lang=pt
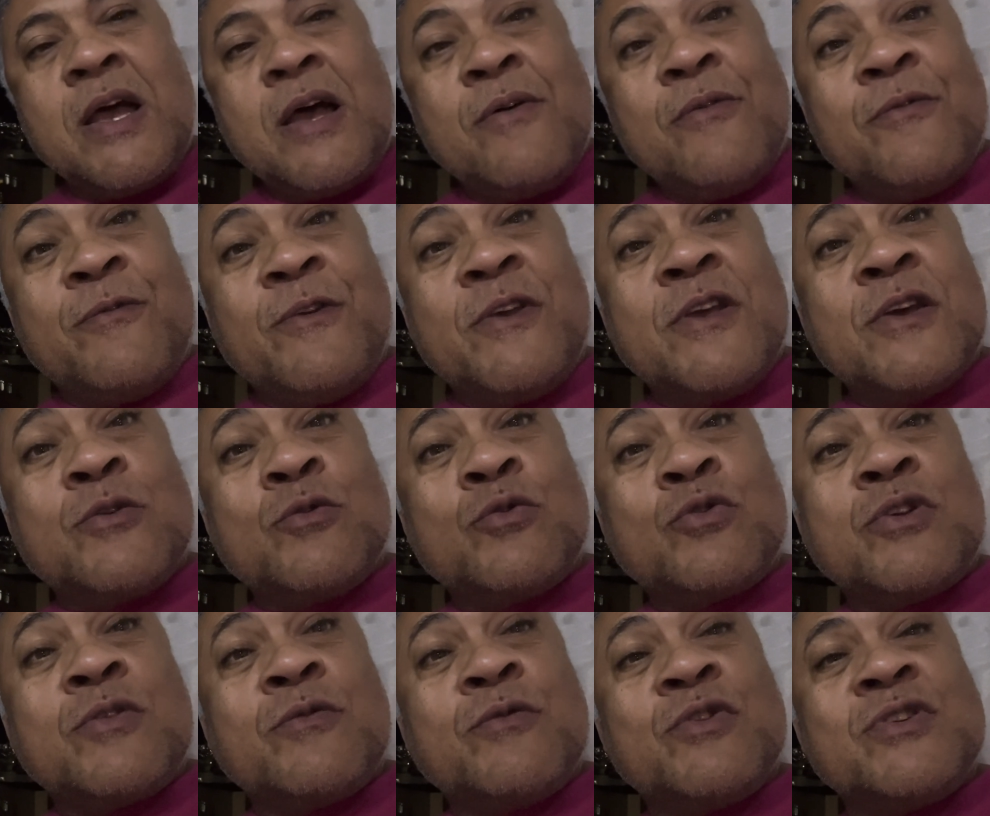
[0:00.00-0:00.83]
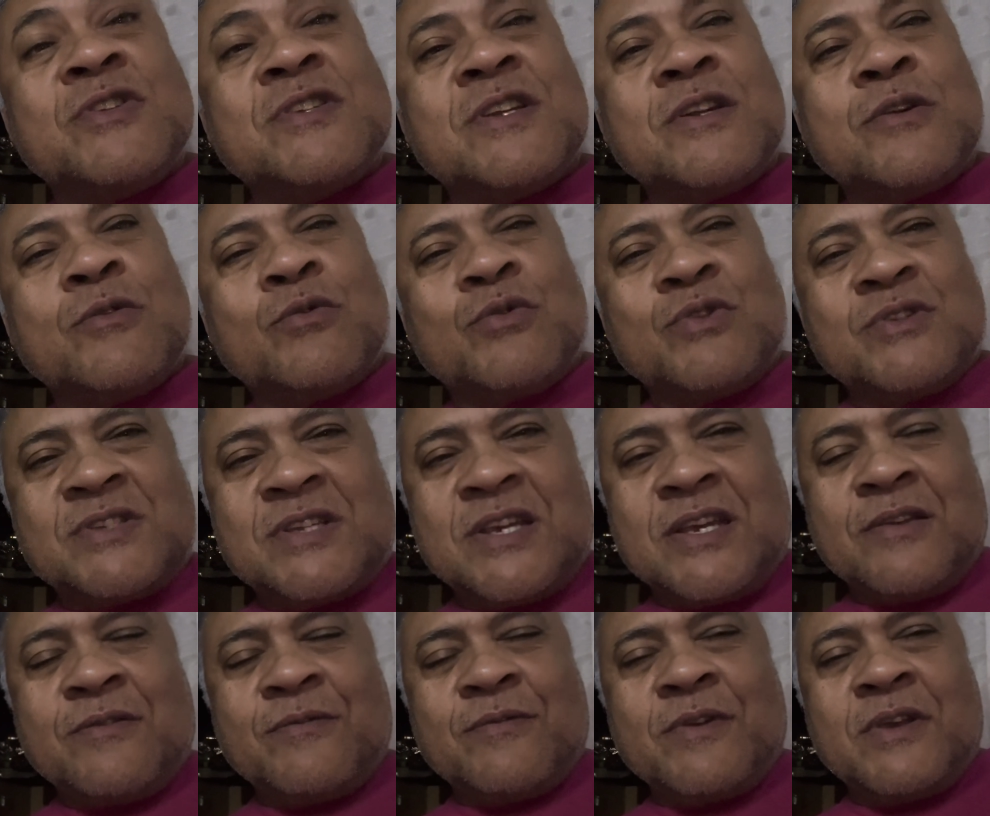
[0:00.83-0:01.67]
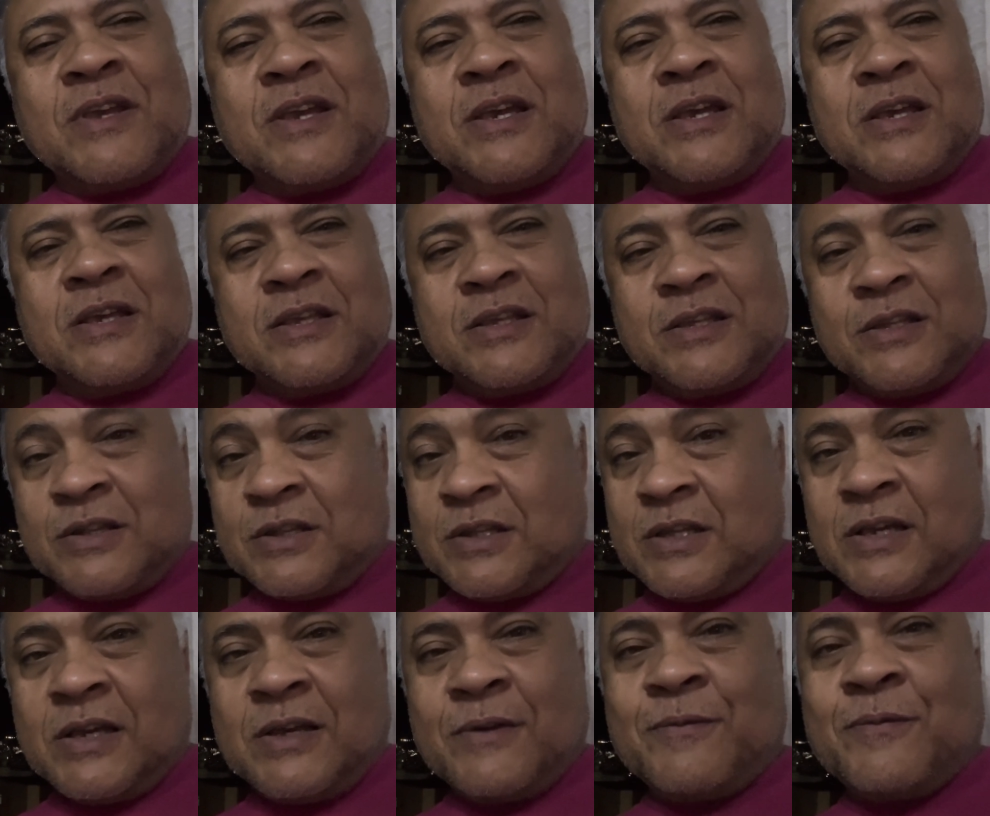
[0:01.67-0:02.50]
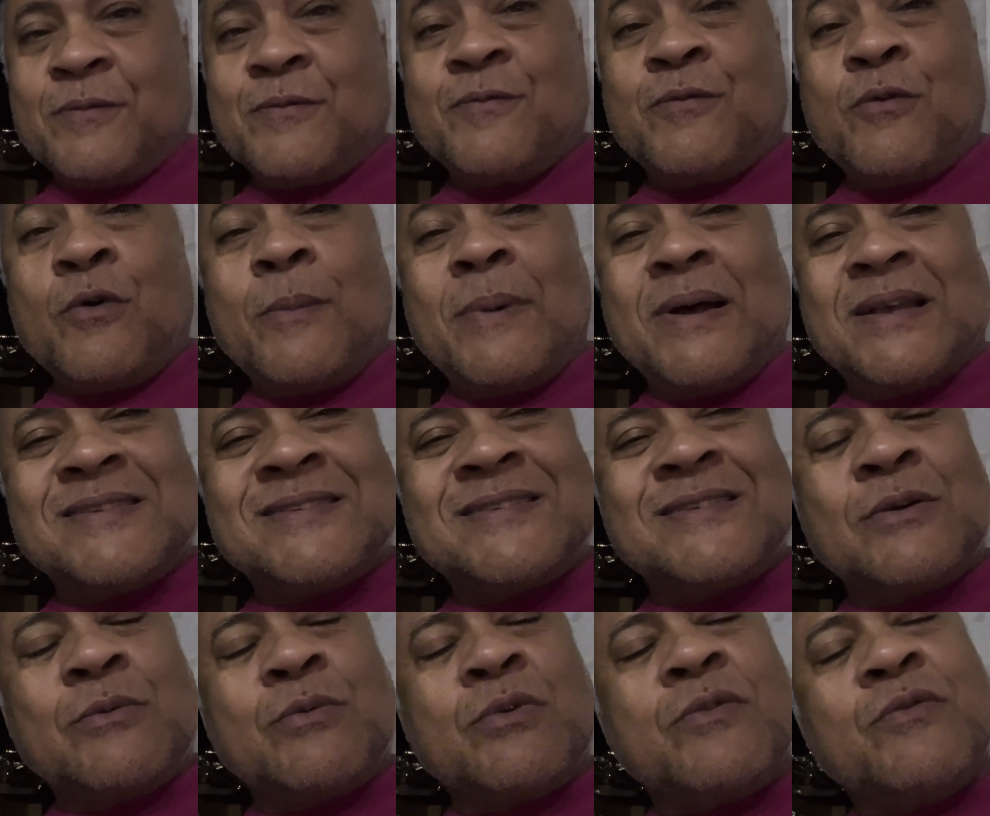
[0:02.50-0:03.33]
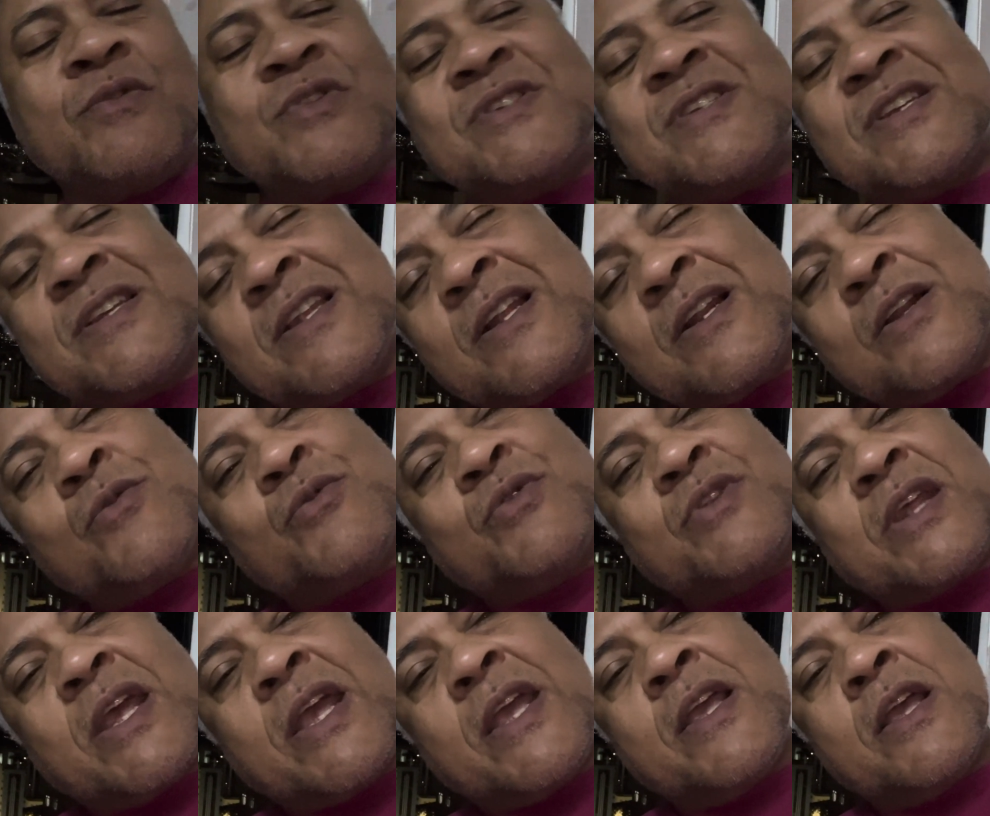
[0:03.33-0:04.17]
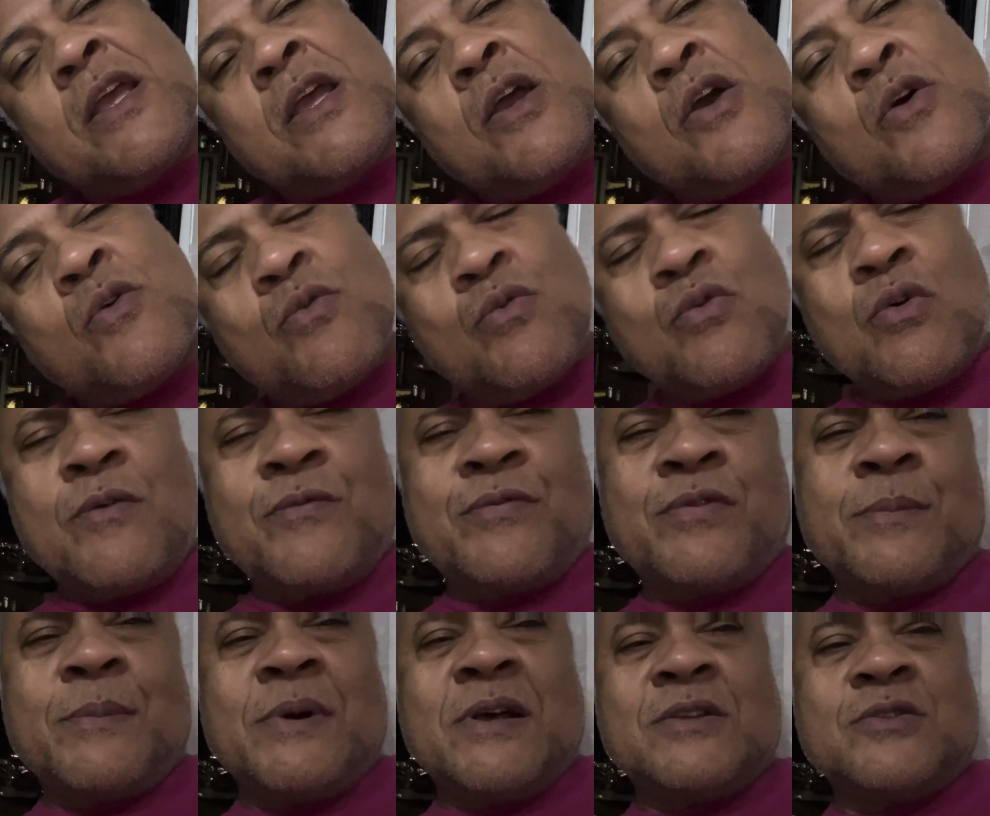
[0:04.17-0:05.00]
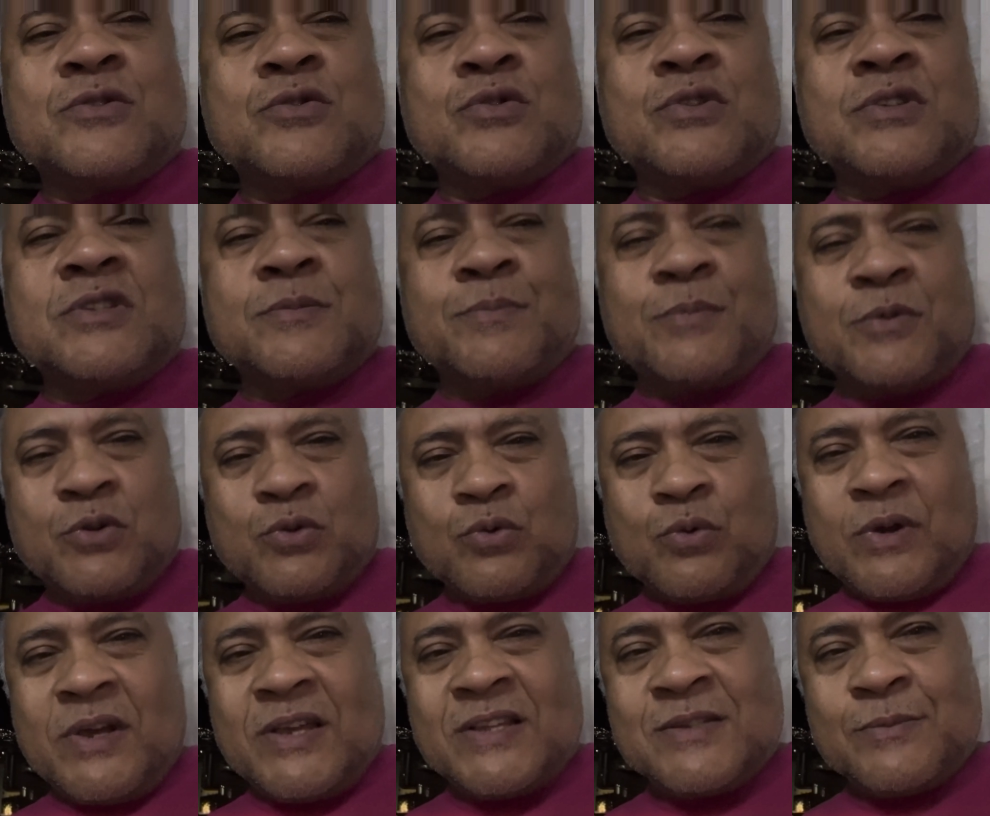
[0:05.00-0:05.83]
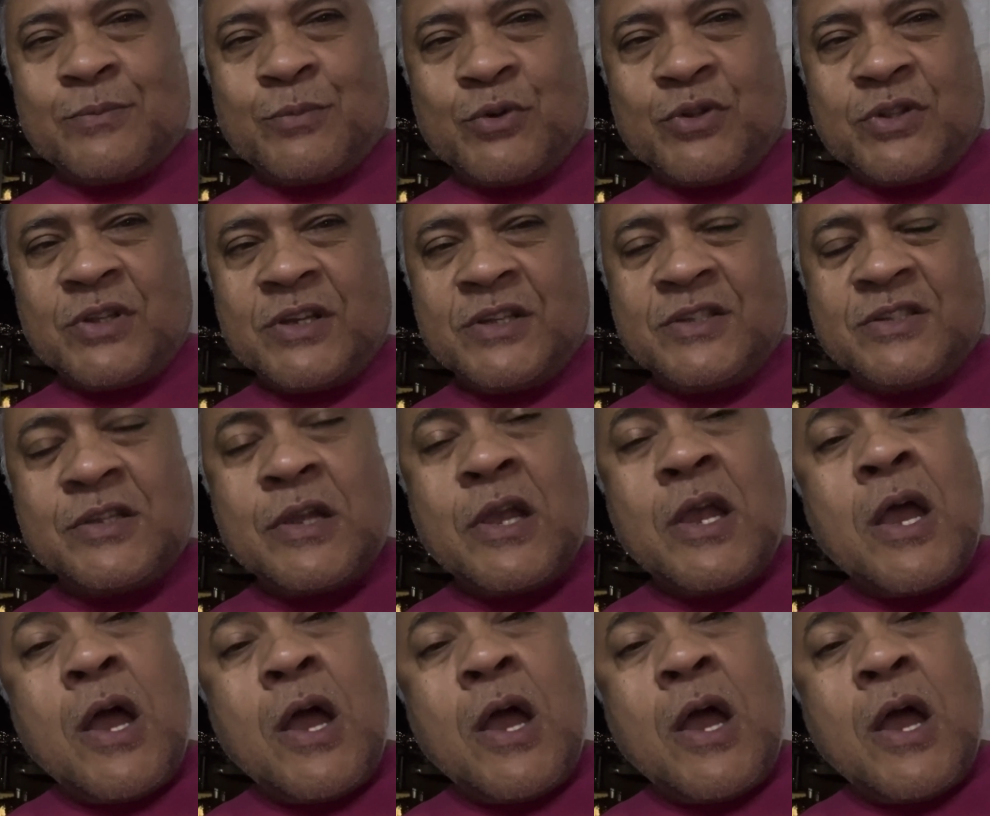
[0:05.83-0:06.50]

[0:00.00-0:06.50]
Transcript: Ver o que você não consegue ver e ter a formação que você ainda não tem com confirmações espirituais importantes.